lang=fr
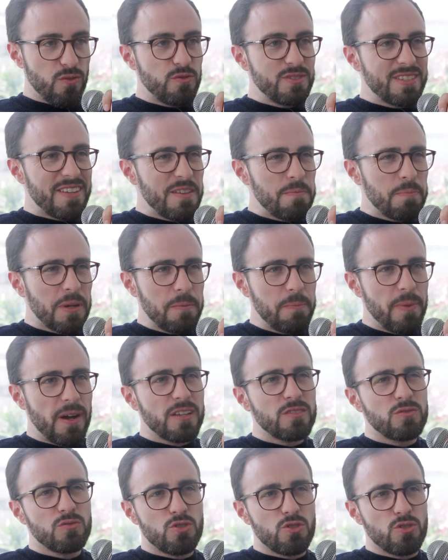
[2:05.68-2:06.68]
vous avez
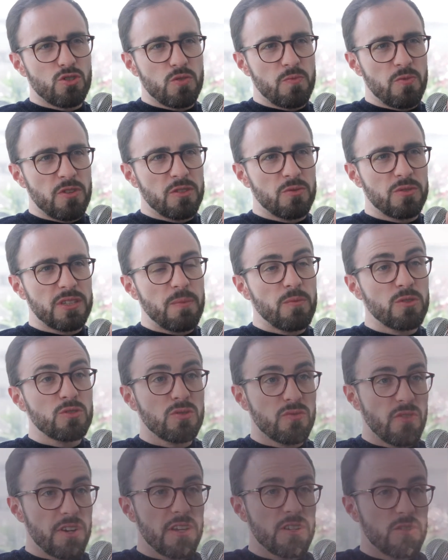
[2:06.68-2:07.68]
préparé ce changement et notamment
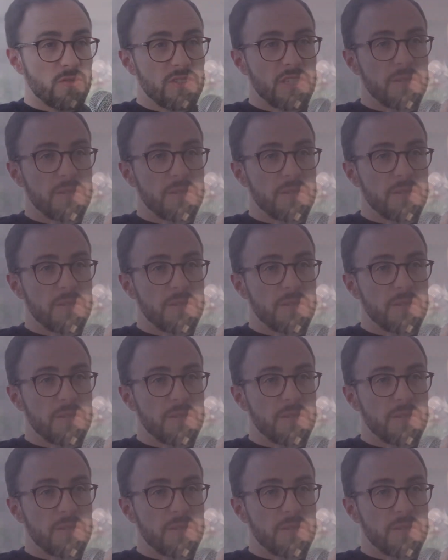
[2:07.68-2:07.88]
ce voyage en